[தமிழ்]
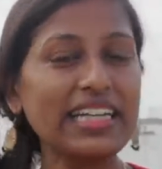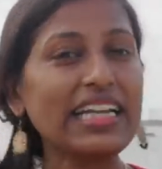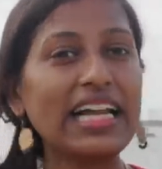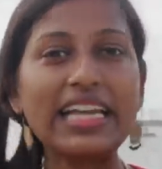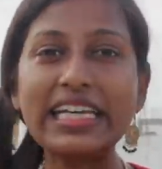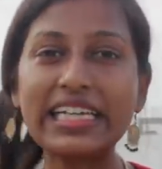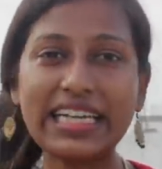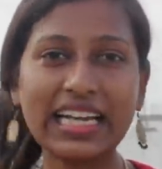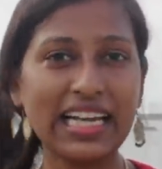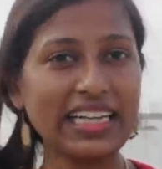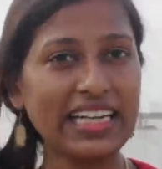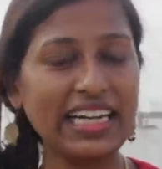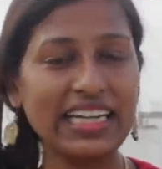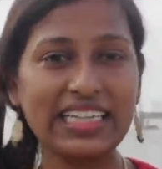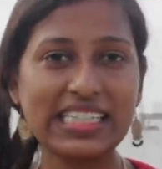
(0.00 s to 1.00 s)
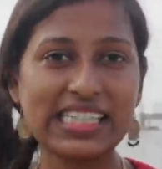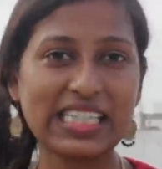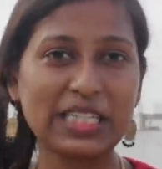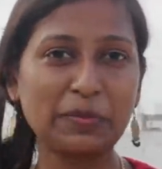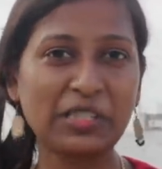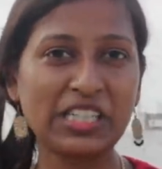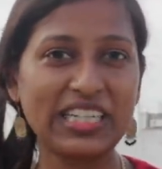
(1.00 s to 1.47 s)
நான் லிங்க் எல்லாம் கீழே
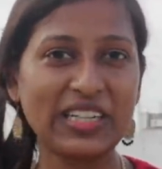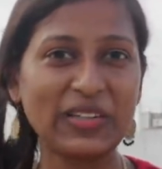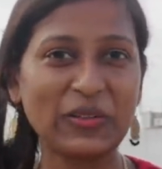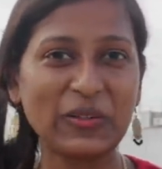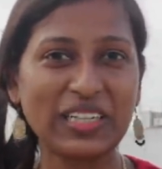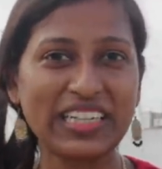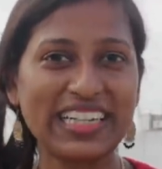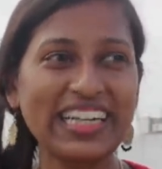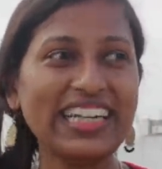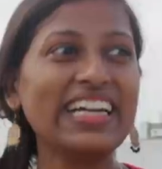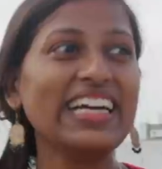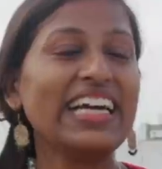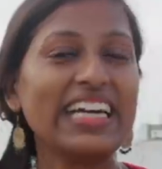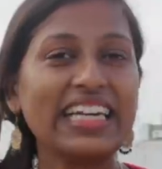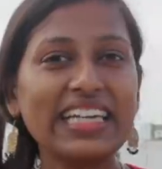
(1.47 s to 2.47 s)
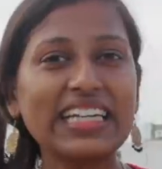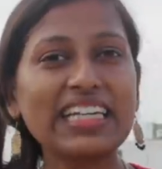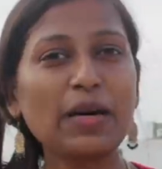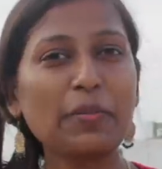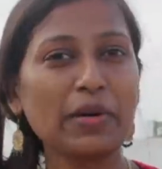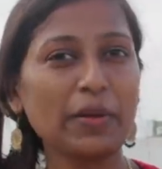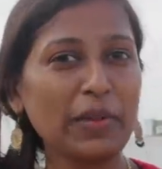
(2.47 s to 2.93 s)
டிஸ்கிரிப்ஷனில் கொடுக்குறேன்
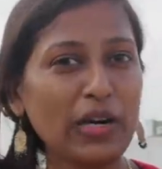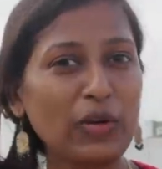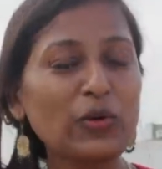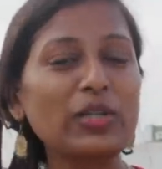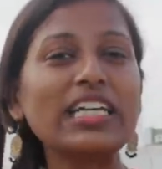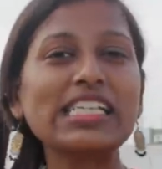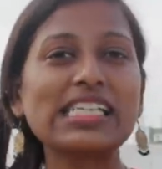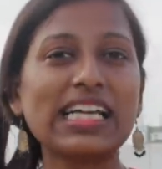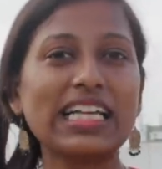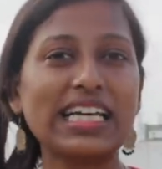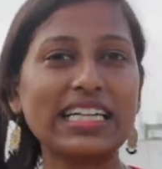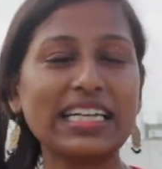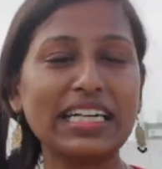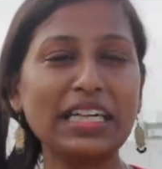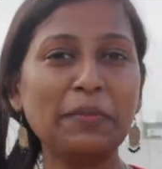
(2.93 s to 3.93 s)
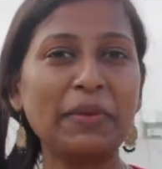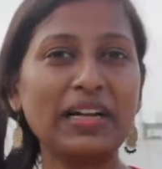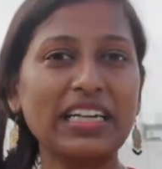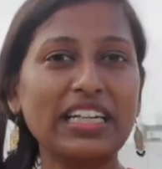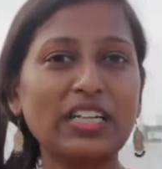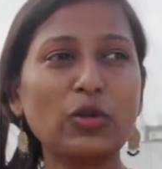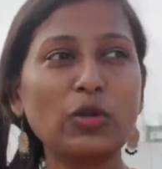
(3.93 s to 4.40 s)
இதுக்கப்புறமா குட்டீஸ் எல்லாம் ரெடி
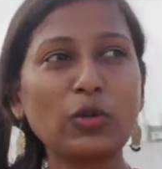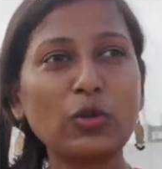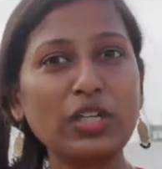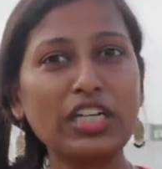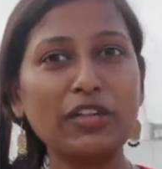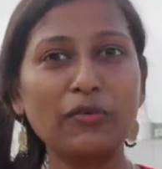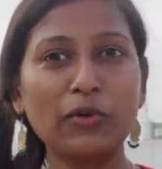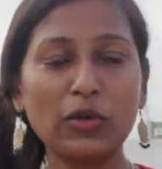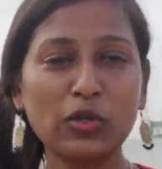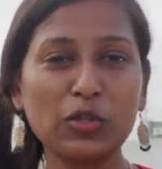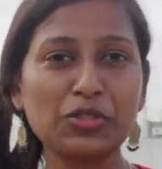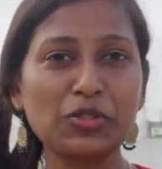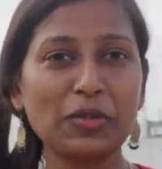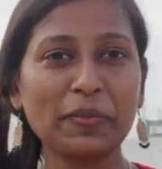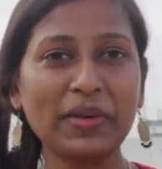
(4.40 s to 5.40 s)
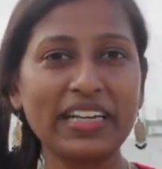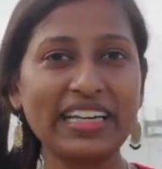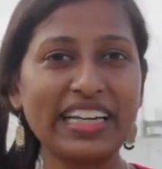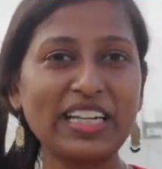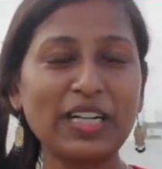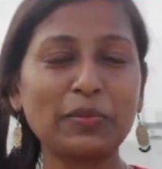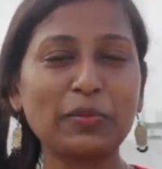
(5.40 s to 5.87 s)
பண்ணிவிட்டு ஒரு குட்டி ஃபோட்டோ ஷூட்
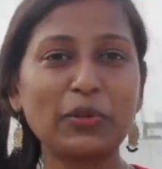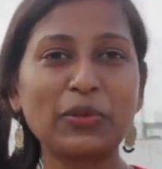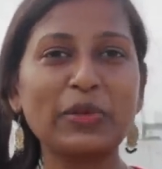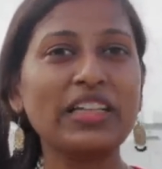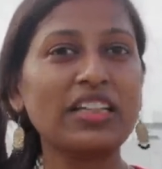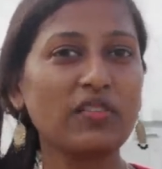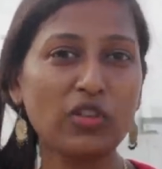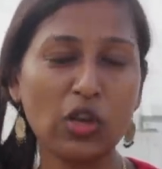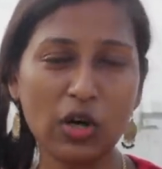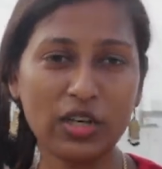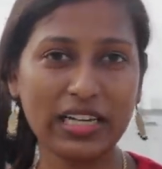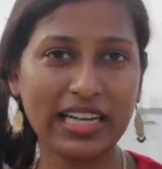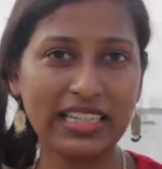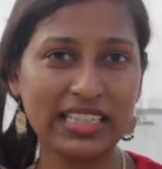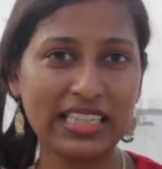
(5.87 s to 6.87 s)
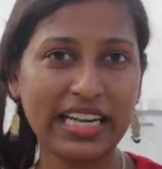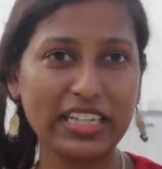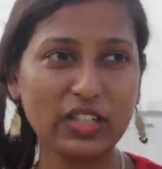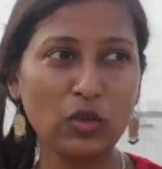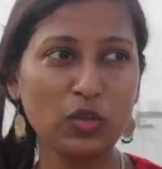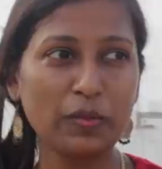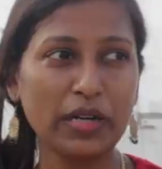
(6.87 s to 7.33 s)
மாதிரி எடுக்க போகிறோம் இந்த விலாகில் அதுதான்
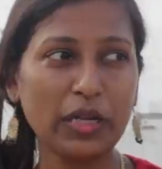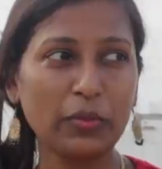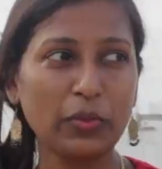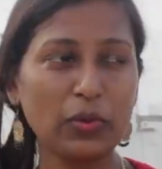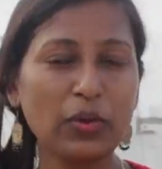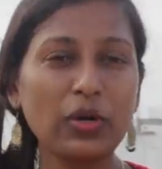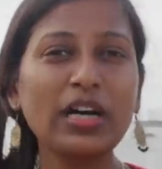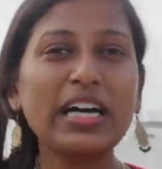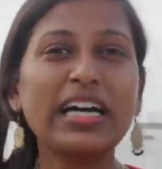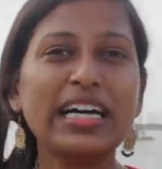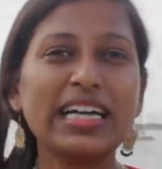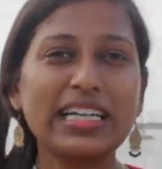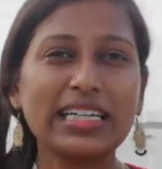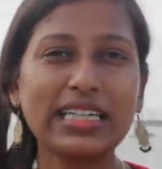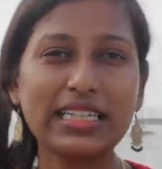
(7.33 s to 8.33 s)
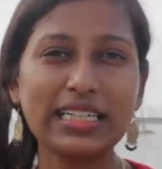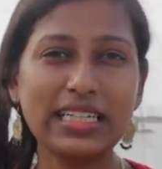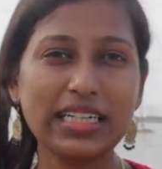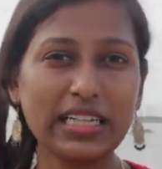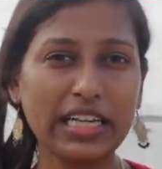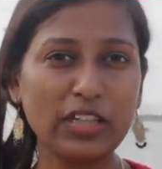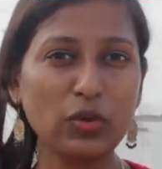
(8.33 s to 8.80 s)
இன்க்ளூட் பண்ண போகிறோம்
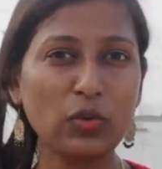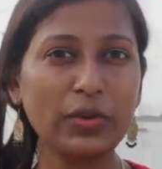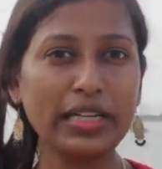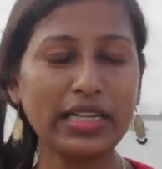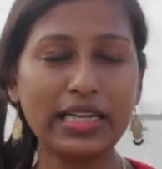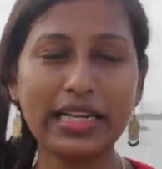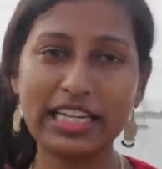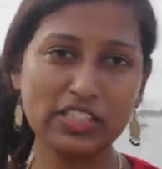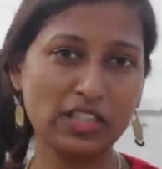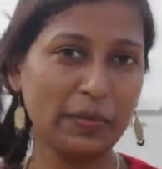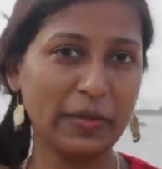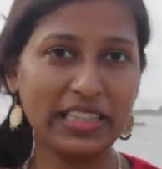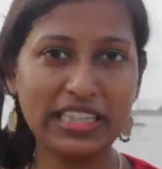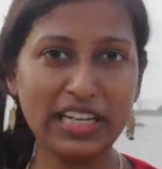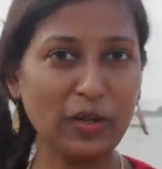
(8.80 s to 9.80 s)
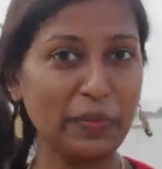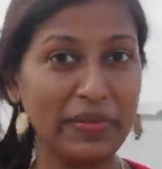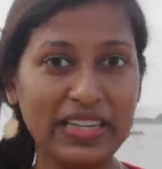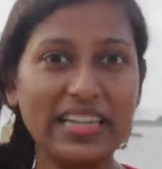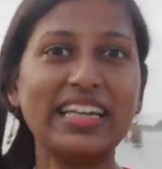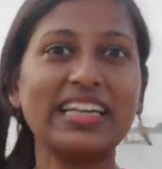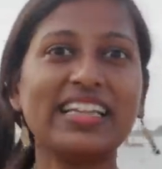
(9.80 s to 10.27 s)
டின்னர் எதுவும் இல்லை ஆக்சுவலி மத்தியானம்
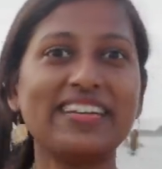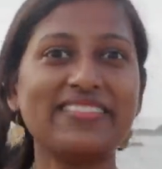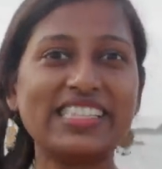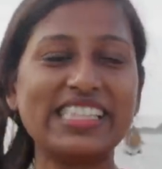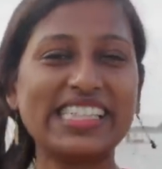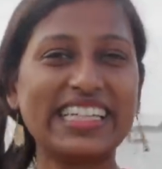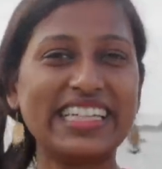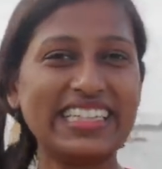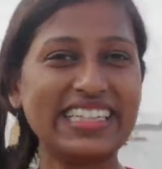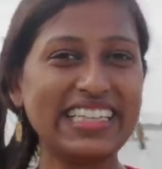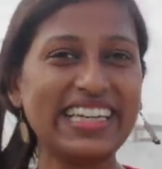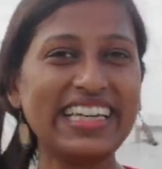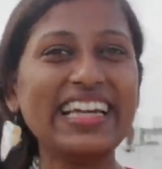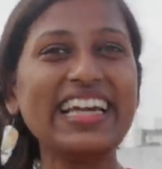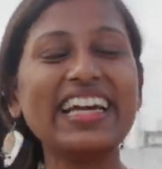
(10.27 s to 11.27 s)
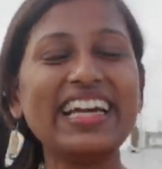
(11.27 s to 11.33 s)
பிரியாணி தான் வச்சேன் இன்றைக்கி